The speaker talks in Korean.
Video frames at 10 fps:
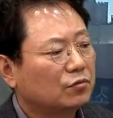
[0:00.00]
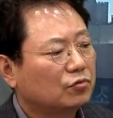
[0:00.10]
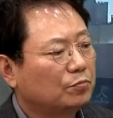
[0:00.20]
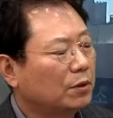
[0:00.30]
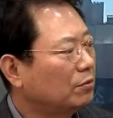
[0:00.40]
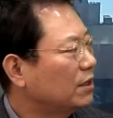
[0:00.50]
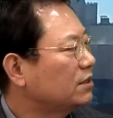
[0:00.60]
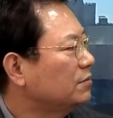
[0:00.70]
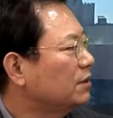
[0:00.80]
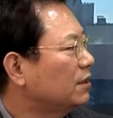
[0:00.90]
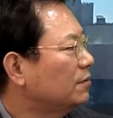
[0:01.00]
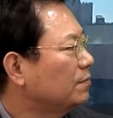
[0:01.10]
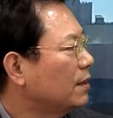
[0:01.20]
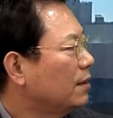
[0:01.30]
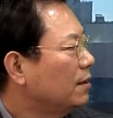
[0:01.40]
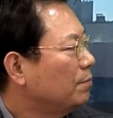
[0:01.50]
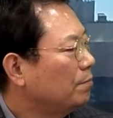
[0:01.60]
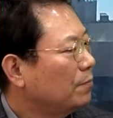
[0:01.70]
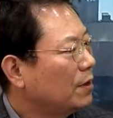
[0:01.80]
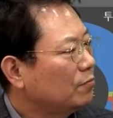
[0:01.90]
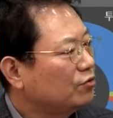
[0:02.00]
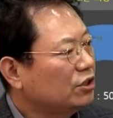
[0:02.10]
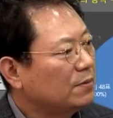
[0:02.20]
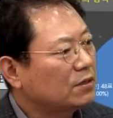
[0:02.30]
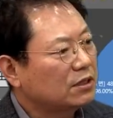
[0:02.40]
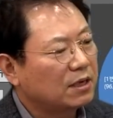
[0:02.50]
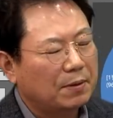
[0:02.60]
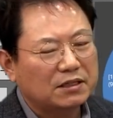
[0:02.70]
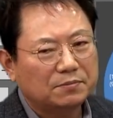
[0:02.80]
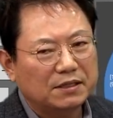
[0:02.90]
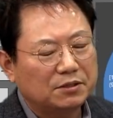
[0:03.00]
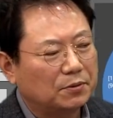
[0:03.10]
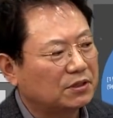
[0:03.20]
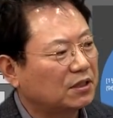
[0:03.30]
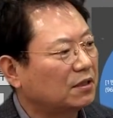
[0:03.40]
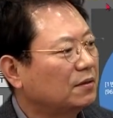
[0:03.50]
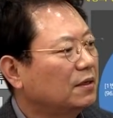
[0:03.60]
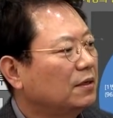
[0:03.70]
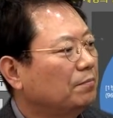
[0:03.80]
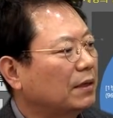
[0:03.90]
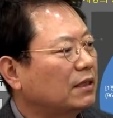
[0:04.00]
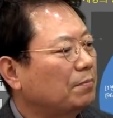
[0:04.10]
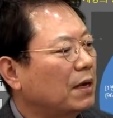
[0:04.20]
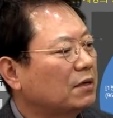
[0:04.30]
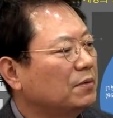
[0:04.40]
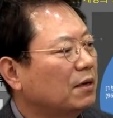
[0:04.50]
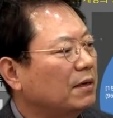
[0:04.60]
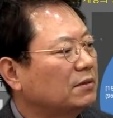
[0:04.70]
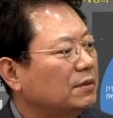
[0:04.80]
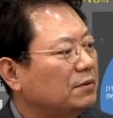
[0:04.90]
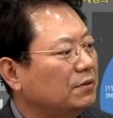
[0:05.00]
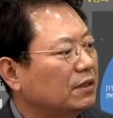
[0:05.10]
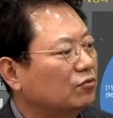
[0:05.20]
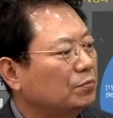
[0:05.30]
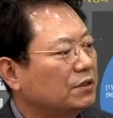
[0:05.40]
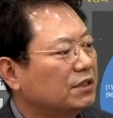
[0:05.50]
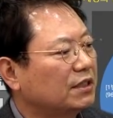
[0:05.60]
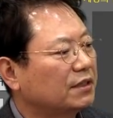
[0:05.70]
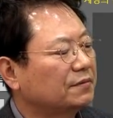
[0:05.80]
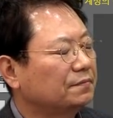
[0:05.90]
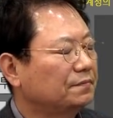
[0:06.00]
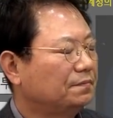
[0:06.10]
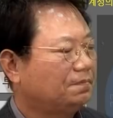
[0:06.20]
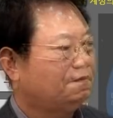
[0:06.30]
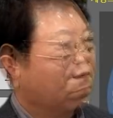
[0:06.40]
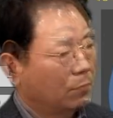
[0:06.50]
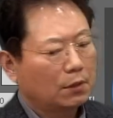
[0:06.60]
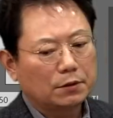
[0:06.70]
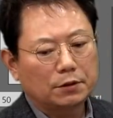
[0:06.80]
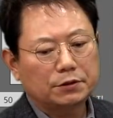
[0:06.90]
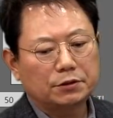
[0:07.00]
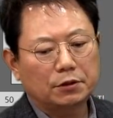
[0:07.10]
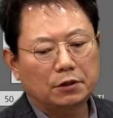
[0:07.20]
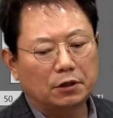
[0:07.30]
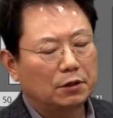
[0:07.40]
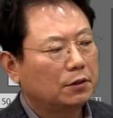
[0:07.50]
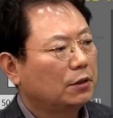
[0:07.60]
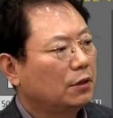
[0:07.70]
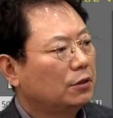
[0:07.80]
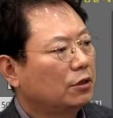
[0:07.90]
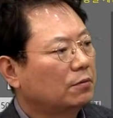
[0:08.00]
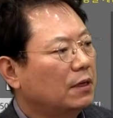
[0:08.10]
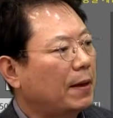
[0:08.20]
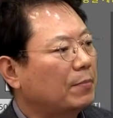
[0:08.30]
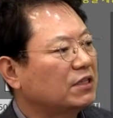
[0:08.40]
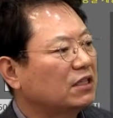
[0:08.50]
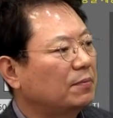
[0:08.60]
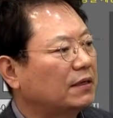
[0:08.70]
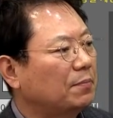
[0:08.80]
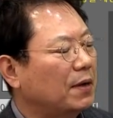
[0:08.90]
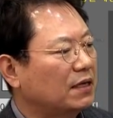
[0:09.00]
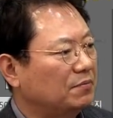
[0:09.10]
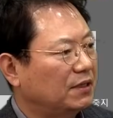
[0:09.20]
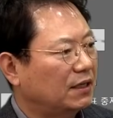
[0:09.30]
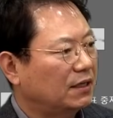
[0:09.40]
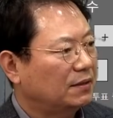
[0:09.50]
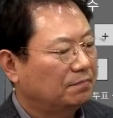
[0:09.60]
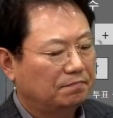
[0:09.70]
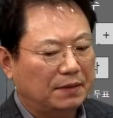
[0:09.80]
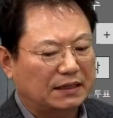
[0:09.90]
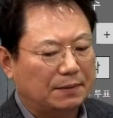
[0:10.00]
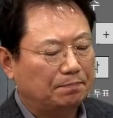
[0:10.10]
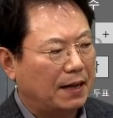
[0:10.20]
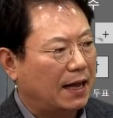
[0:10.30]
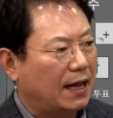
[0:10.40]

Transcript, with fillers: 투표해 보겠습니다. 분심에서는 이게 80 대 20이었어요. 100대 빵입니까? 80 대 20입니까? 투표 시작. 그렇죠. 여러분들 100% 100대 빵입니다. 100대 빵.